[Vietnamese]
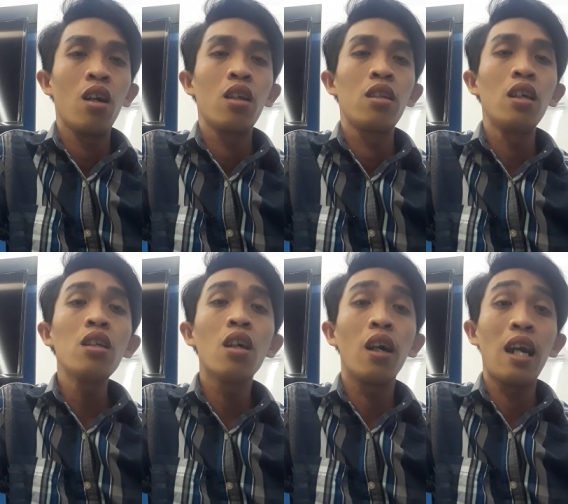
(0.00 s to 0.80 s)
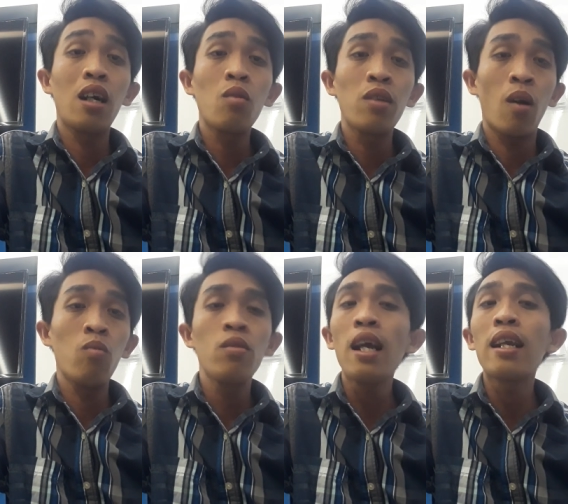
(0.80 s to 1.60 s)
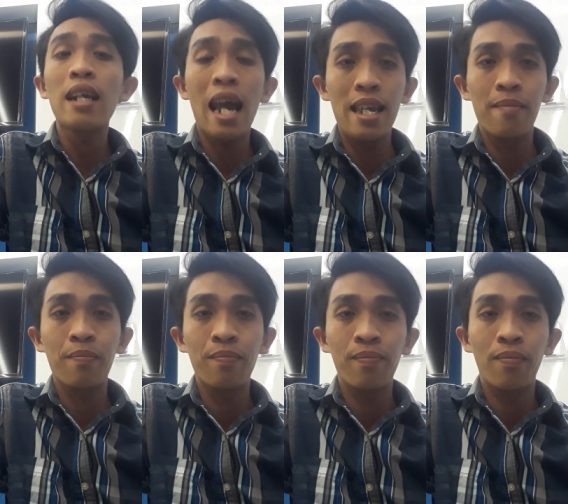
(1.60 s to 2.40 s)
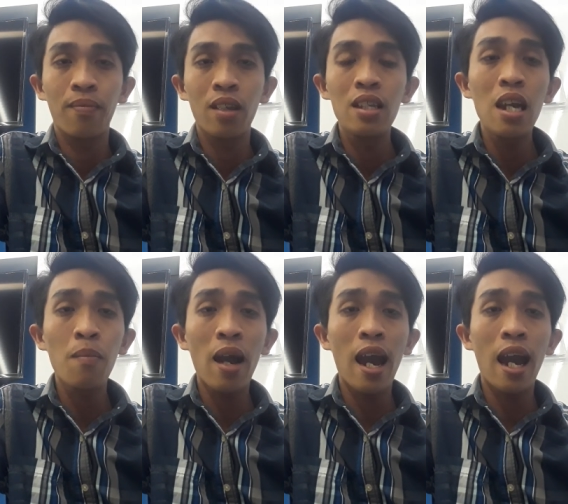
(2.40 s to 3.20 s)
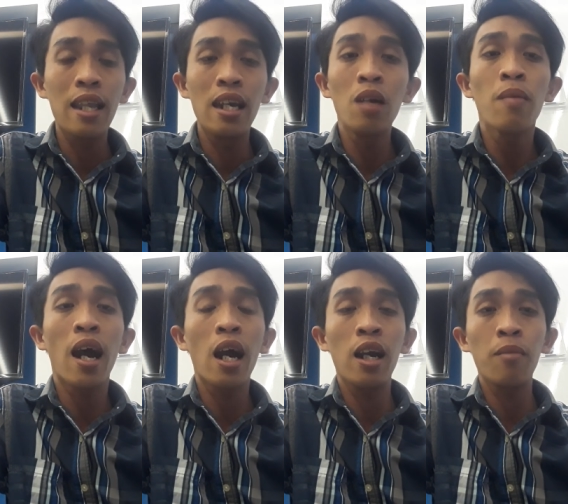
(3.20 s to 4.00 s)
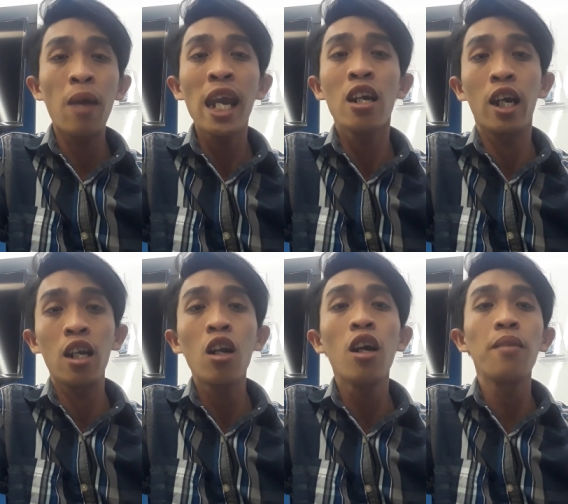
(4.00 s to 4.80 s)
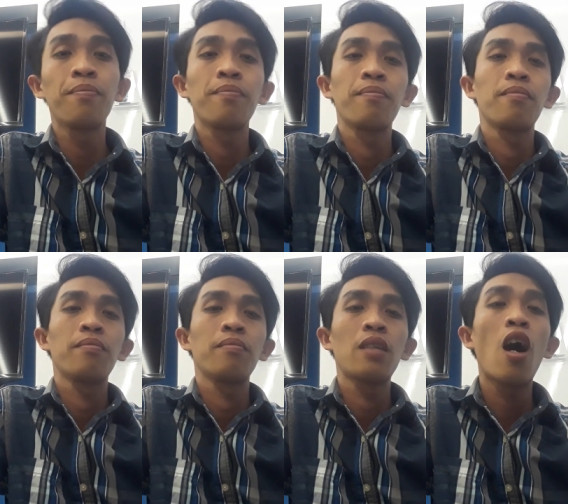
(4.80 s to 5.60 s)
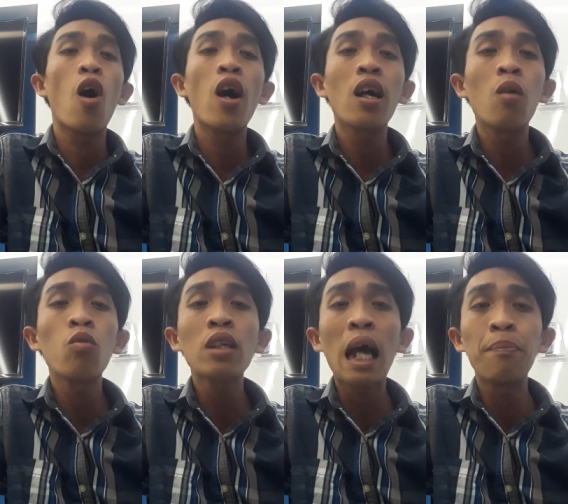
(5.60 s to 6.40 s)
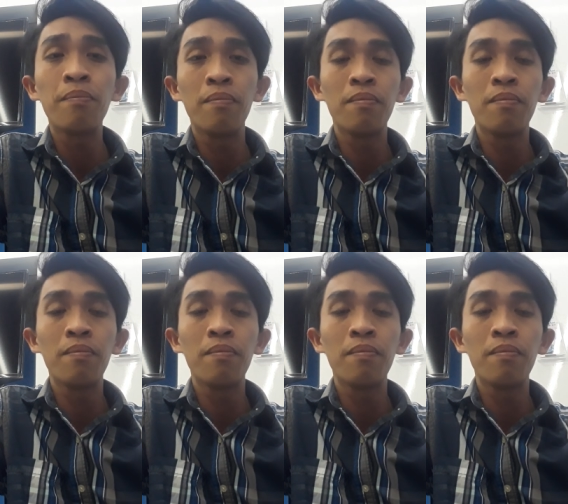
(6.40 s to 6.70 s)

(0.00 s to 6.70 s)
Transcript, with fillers: những người ở trong chổng rất là đầy nhưng mà những mà mấy người đó đó họ không có tâm